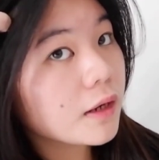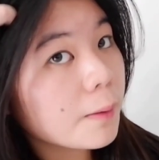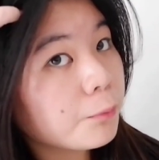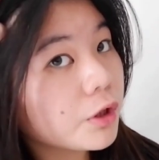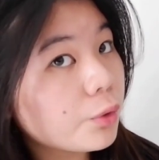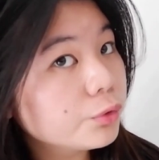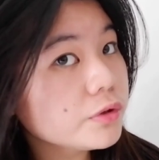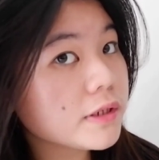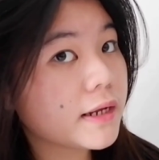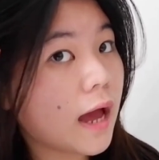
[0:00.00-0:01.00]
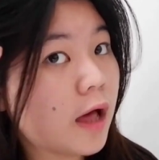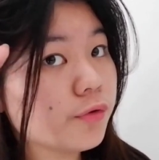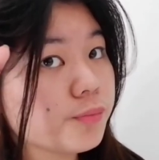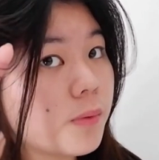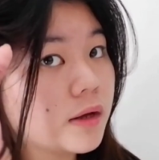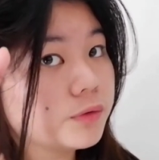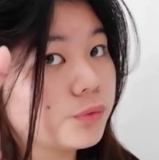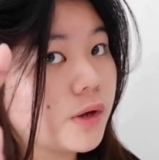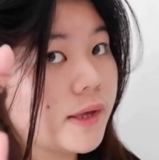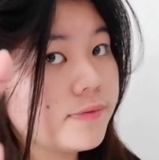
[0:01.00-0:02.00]
rambut aku tuh jadi halus banget
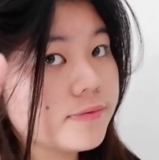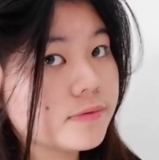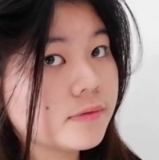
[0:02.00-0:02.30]
tuh guys